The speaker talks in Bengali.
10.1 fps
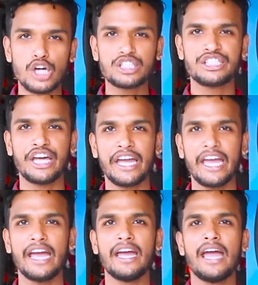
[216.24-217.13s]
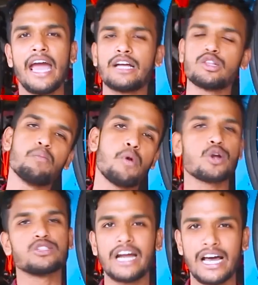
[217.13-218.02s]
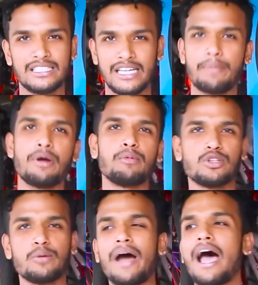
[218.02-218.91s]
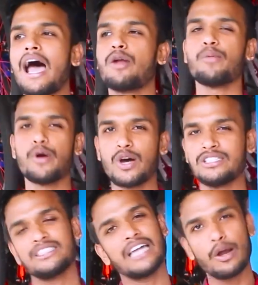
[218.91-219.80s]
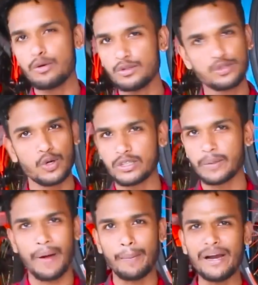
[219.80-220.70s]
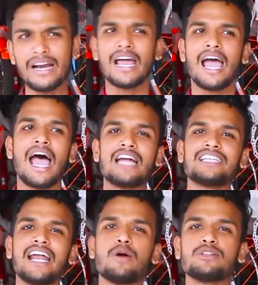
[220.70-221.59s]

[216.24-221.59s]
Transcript: দশ থেকে একদম বড় যারা আছে আমার মতো বা আরও বড় আছে তারাও ইউজ করতে পারবেন আর যারা